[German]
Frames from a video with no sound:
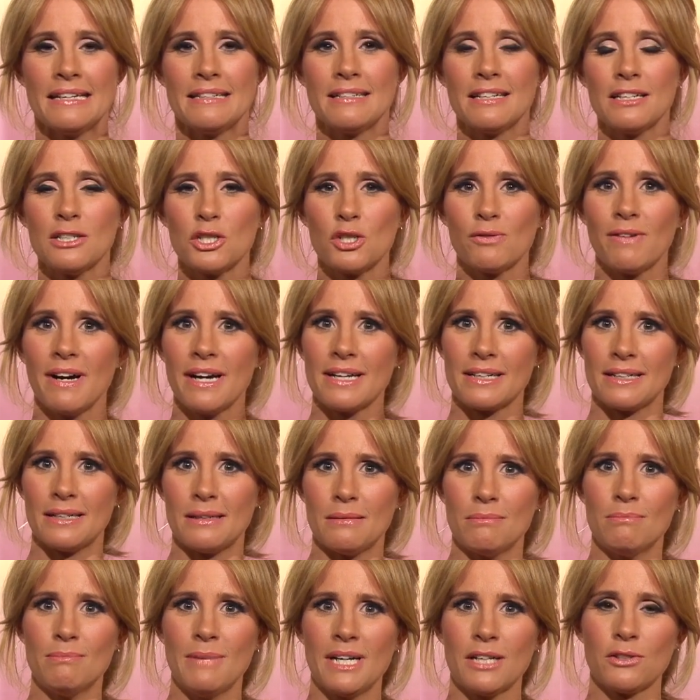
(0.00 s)
Till
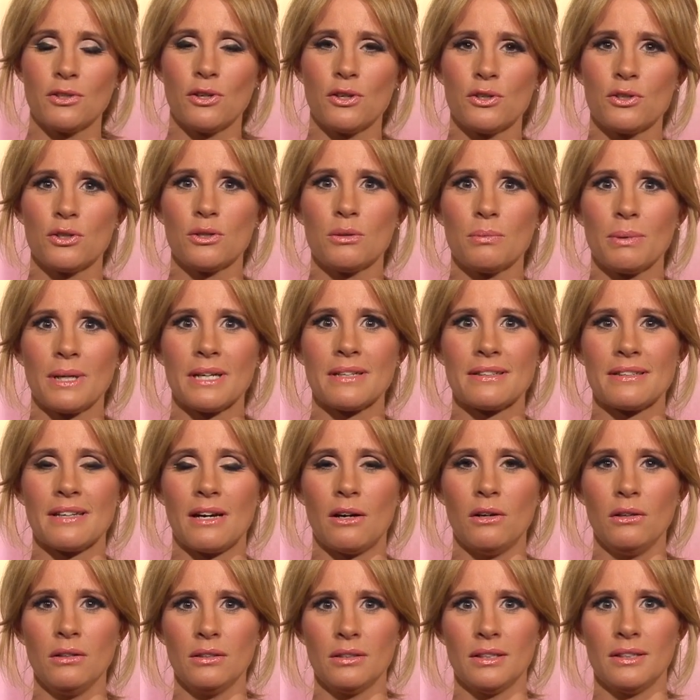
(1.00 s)
Schweiger macht heute übrigens
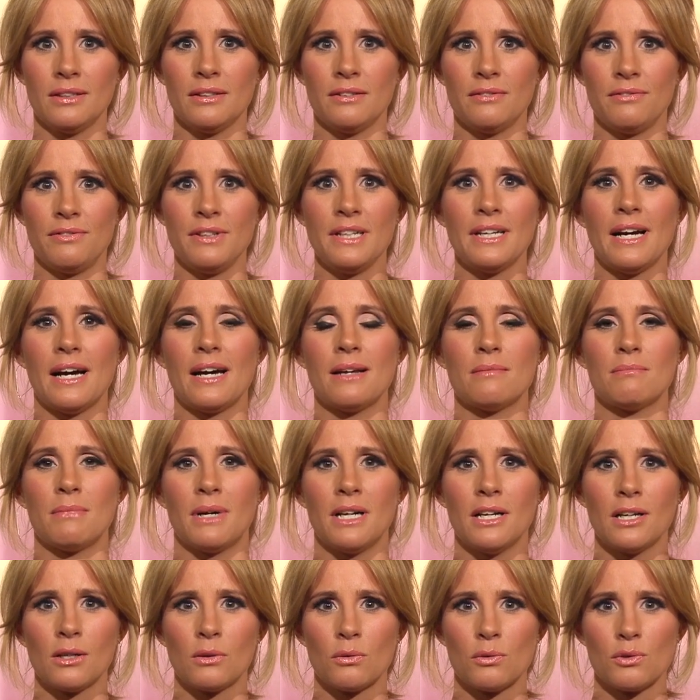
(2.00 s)
auch äh, wieder
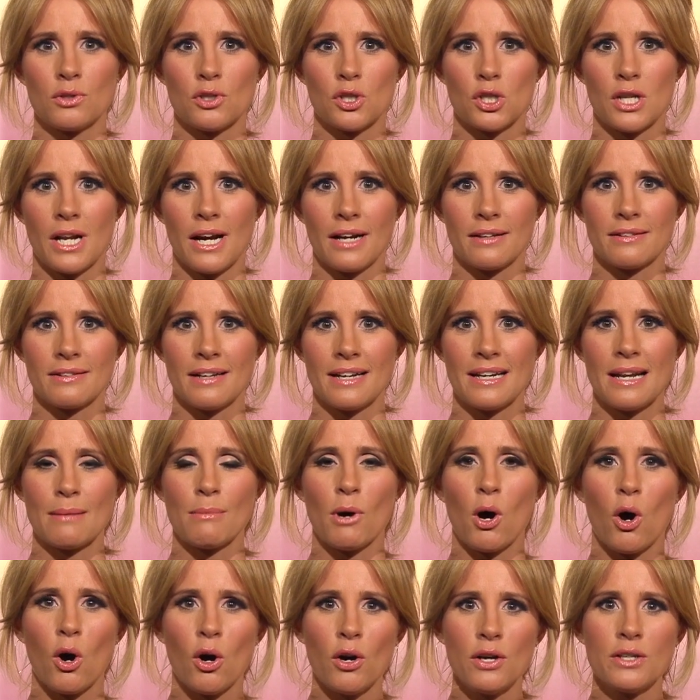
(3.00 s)
einmal große Schlagzeilen,
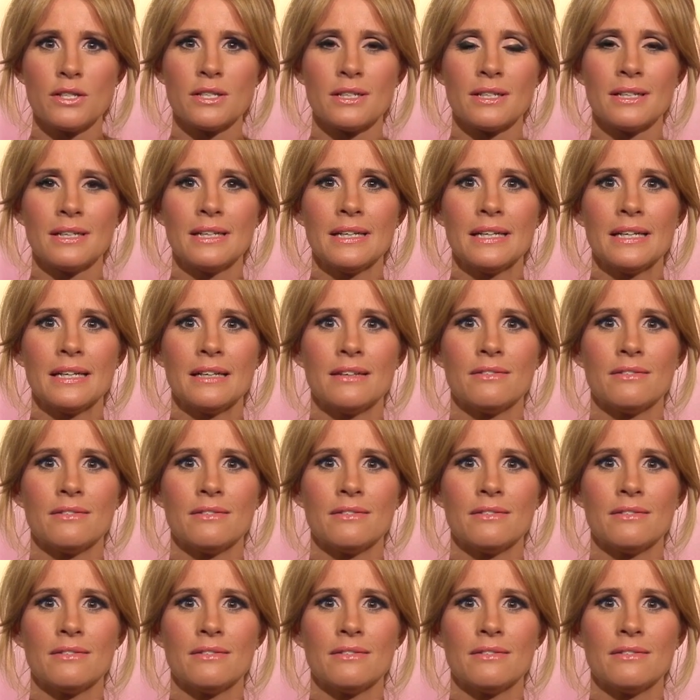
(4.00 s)
aber heute